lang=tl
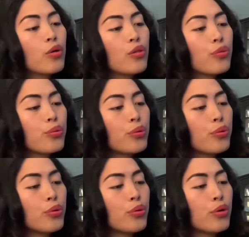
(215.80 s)

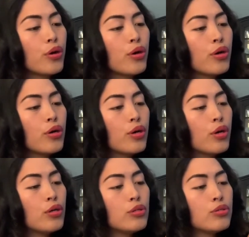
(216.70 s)
through
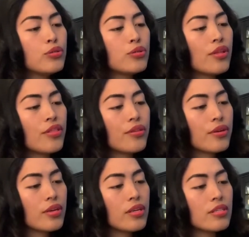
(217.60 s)
two
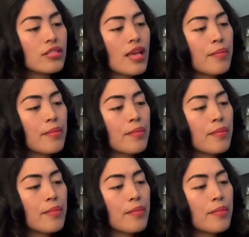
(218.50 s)
turns